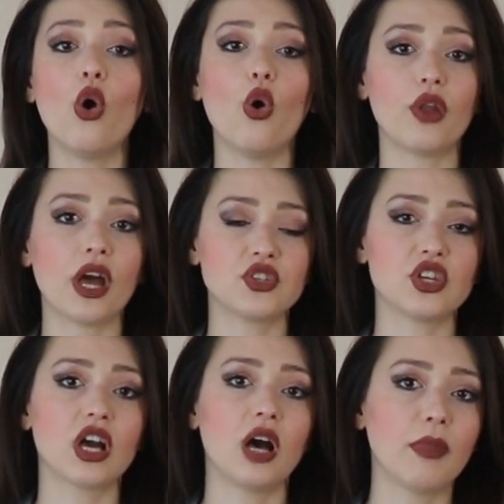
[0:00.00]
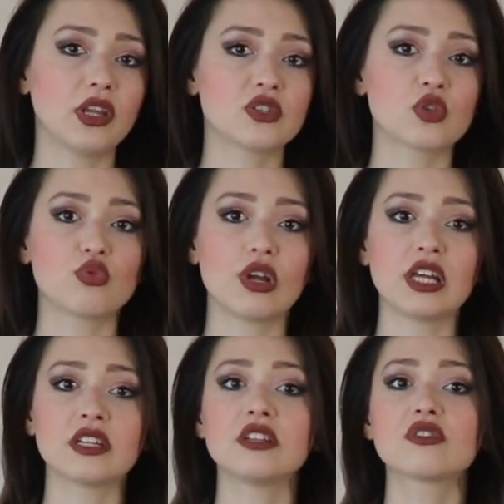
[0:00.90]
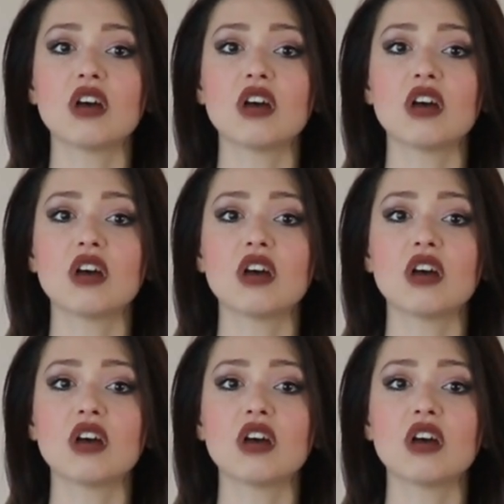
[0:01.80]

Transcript: öğrenci ikamet izi sürelerinin